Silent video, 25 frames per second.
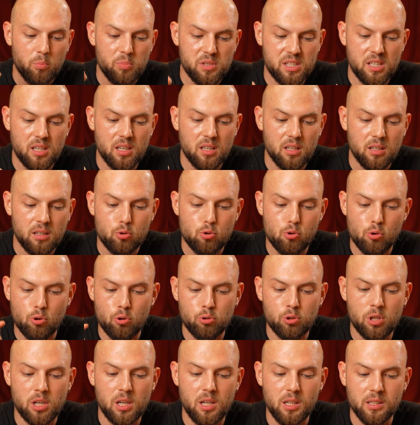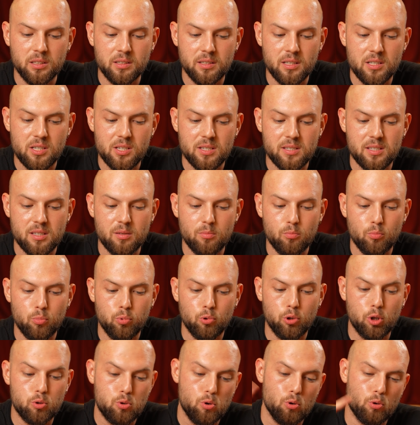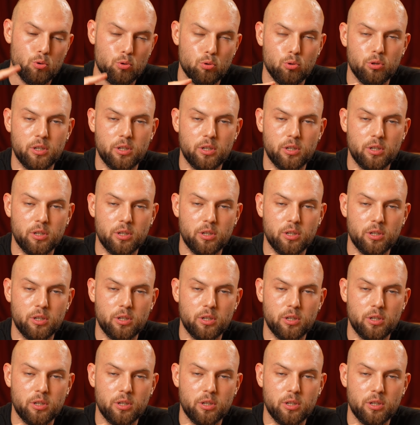Bir de şunun da altını çizeyim. Bu da çok